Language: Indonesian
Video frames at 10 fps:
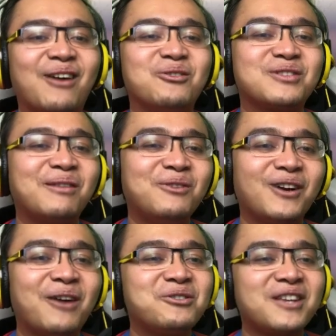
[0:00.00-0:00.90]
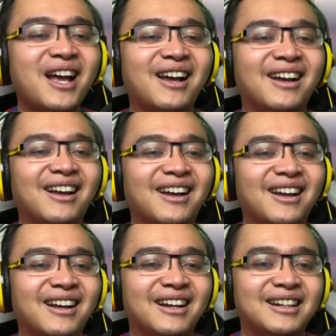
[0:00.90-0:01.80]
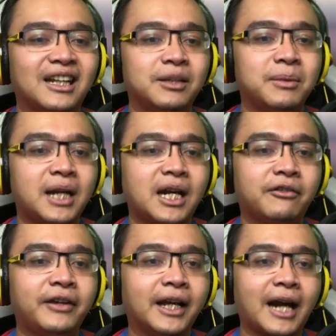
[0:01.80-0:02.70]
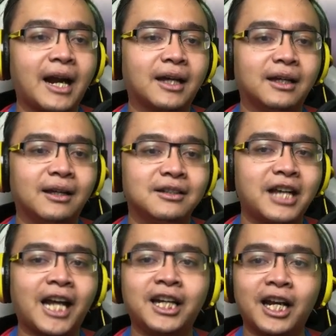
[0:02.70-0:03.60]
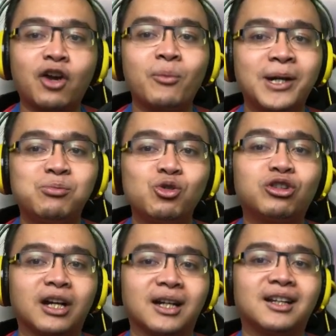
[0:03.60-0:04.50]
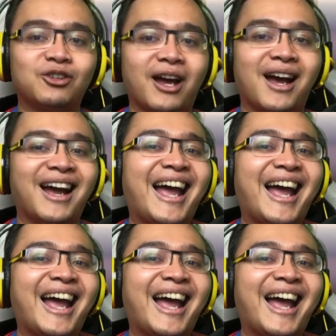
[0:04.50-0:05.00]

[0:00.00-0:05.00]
nggak usah bu nggak usah nanti mendadak viral lagi si Adit naik komedi puter gitu ya